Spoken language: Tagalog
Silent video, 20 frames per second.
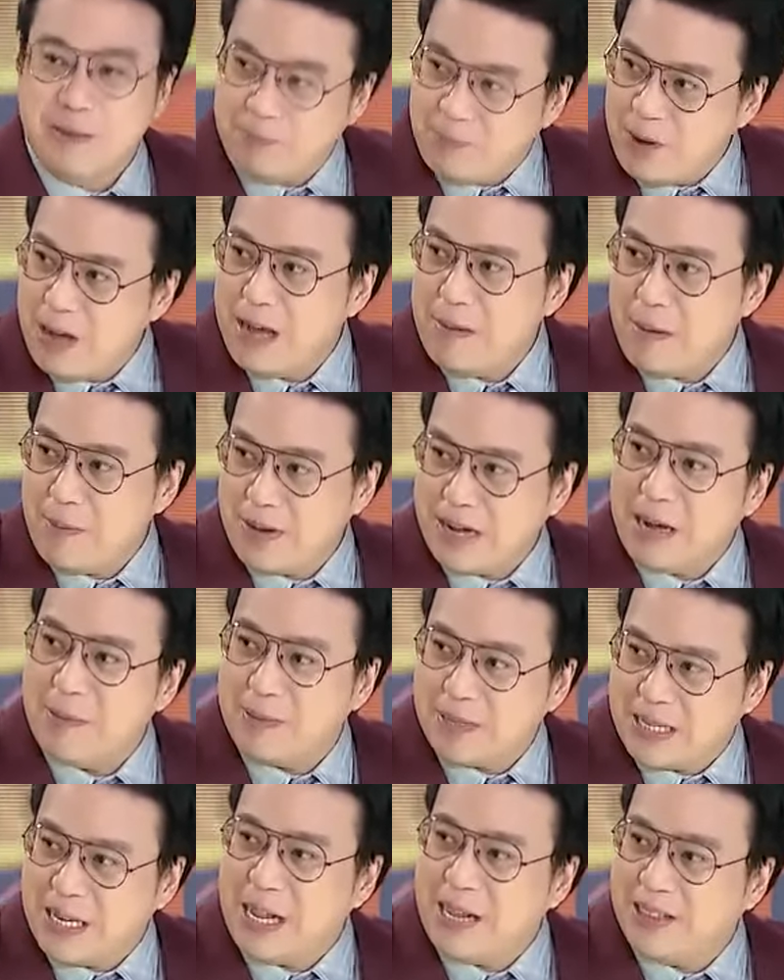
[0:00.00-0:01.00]
Pwede ba maging
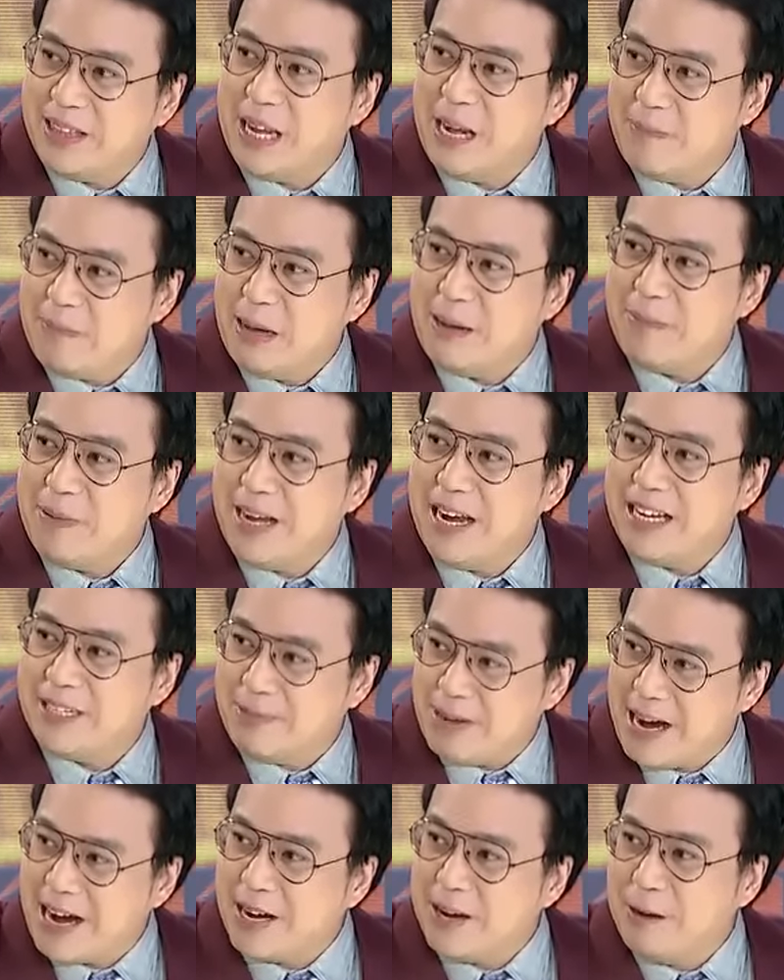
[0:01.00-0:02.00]
presidente ng Pilipinas?
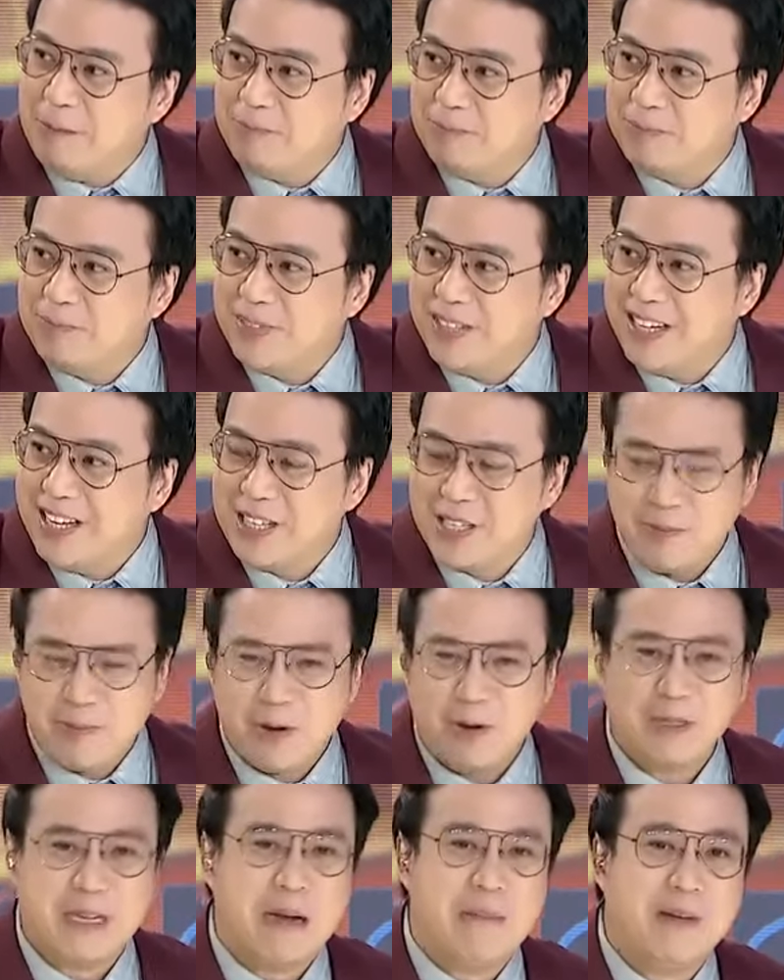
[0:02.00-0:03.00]
Mga ganun. So
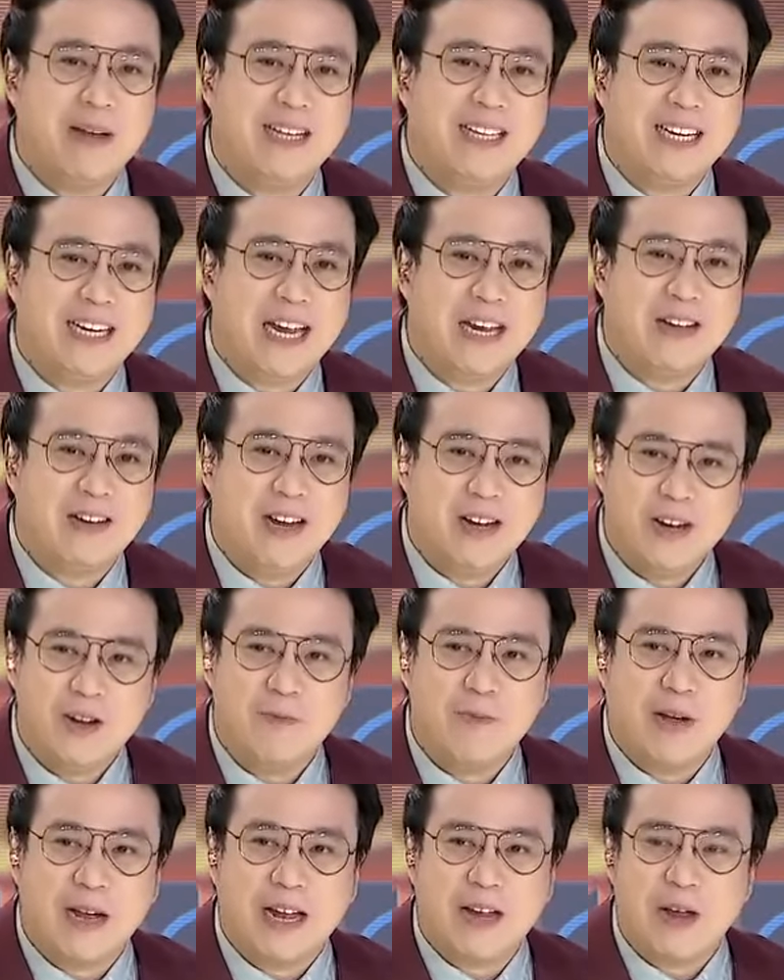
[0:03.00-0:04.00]
pag-usapan natin ngayon, ano
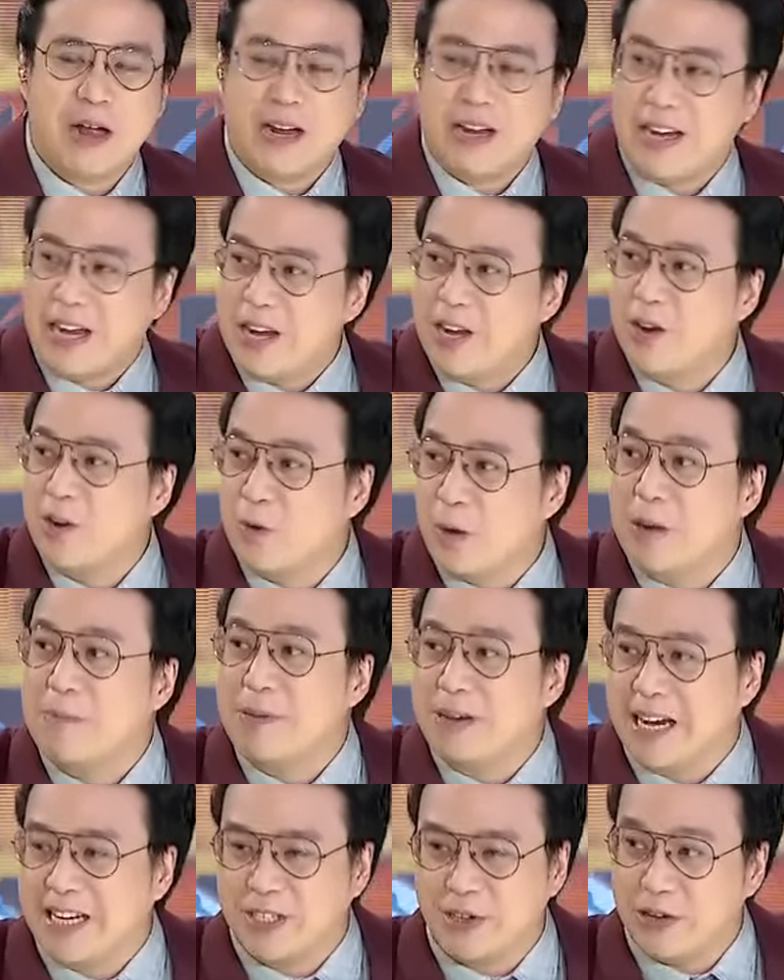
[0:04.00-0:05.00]
yung, mga, ah, ano yung
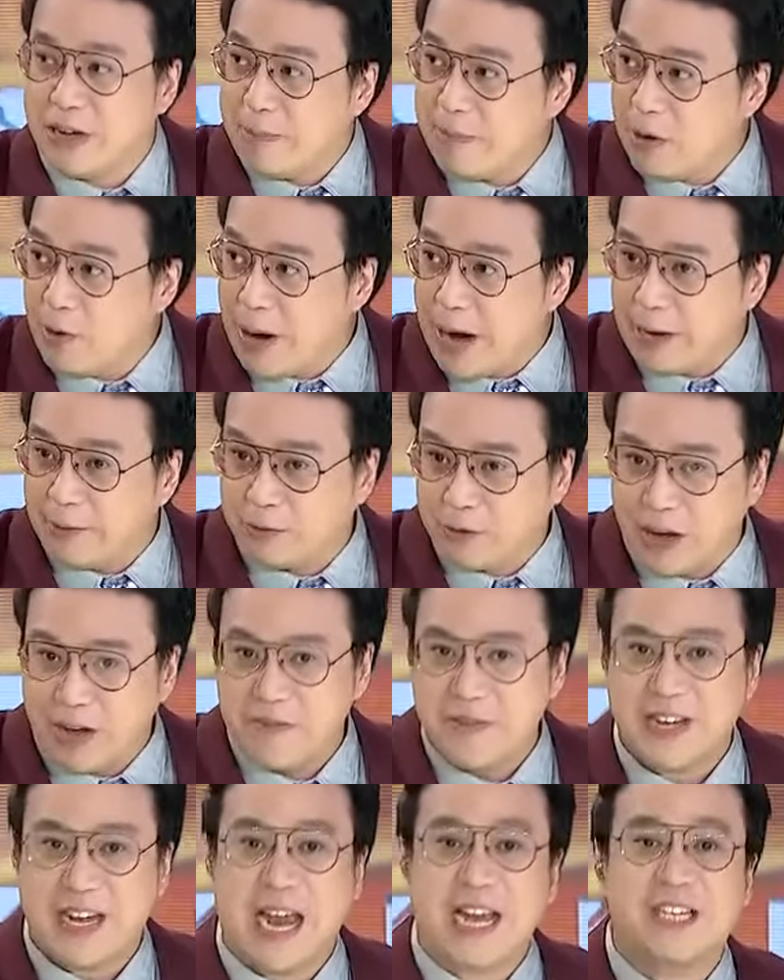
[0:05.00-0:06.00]
qualification? Number one,
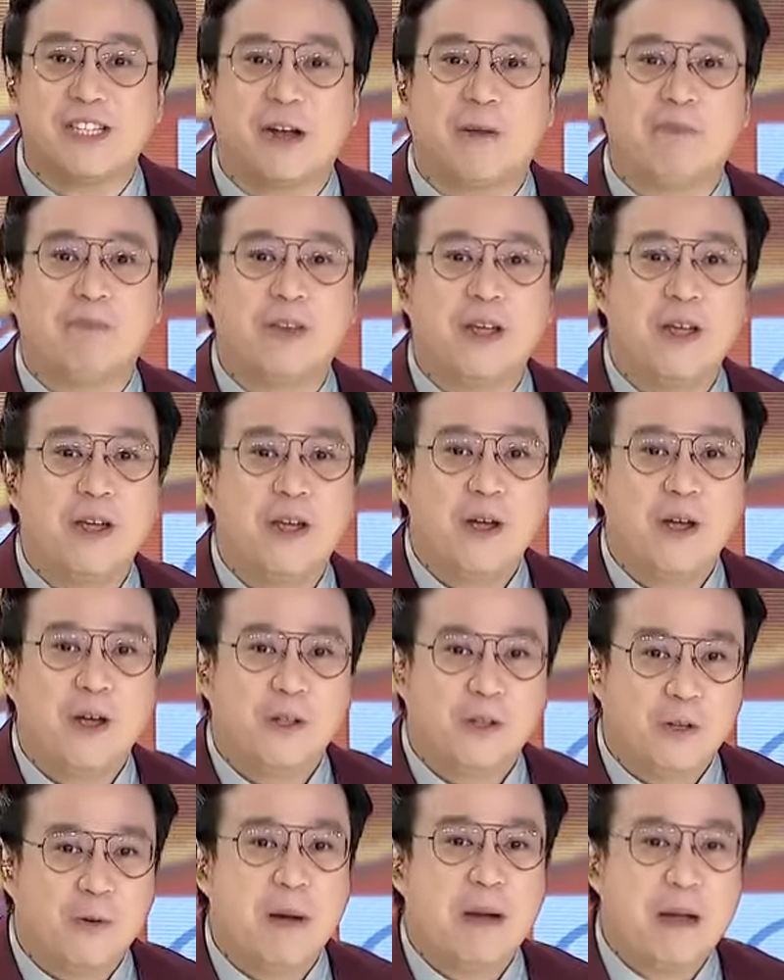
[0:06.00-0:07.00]
qualification
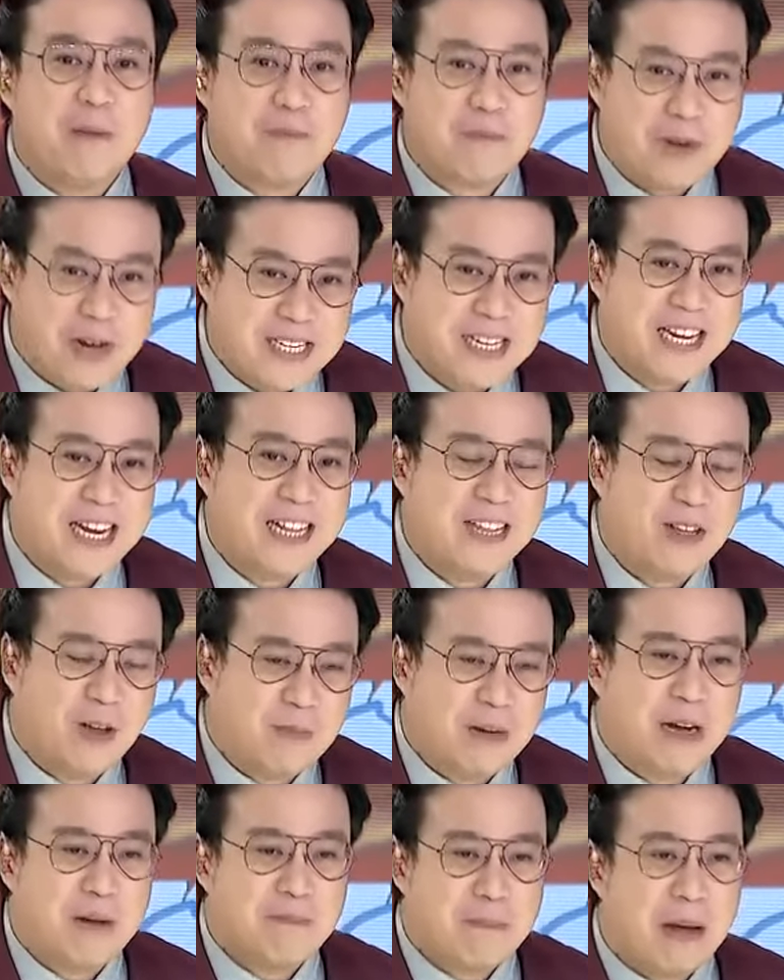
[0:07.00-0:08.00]
to be the President
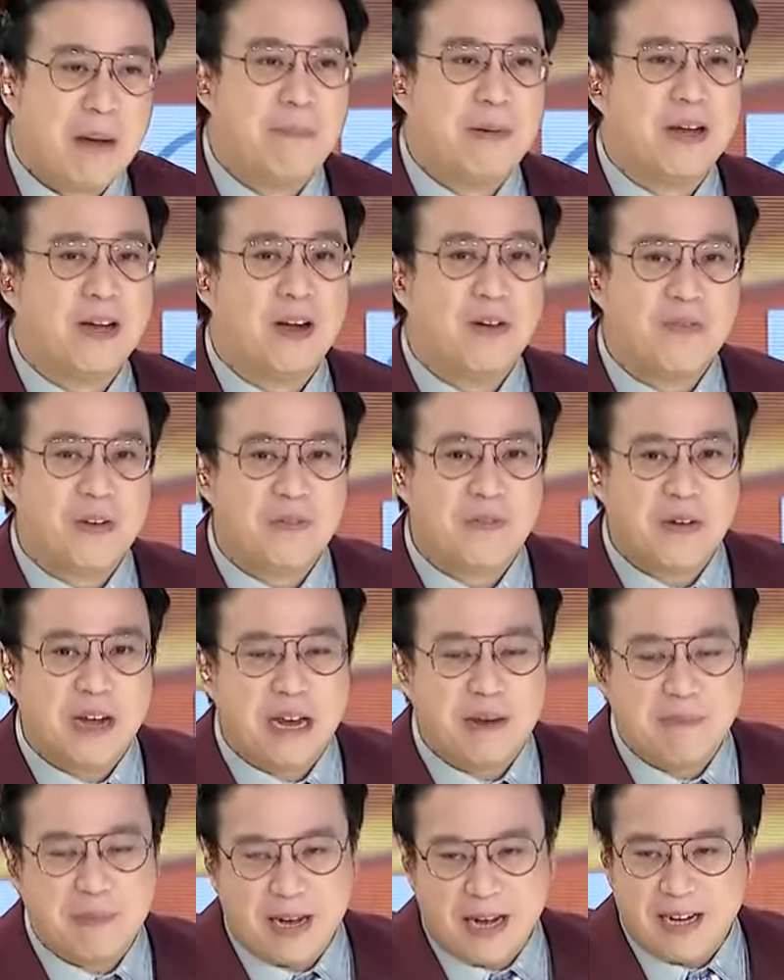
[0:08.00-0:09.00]
of the Republic of the
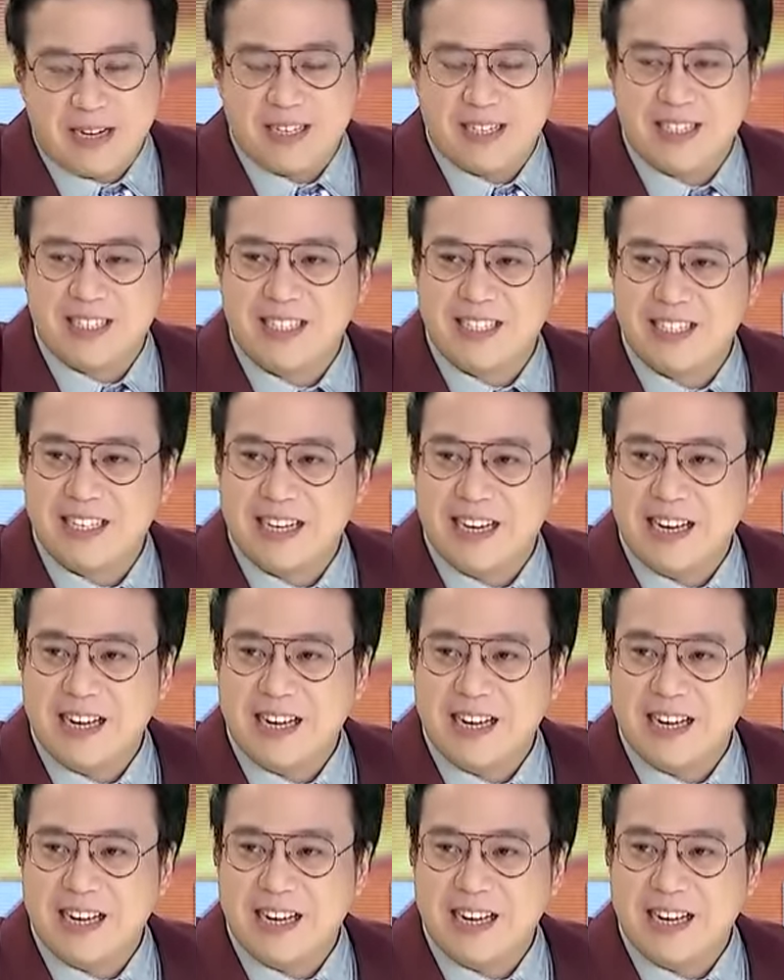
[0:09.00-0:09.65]
Philippines.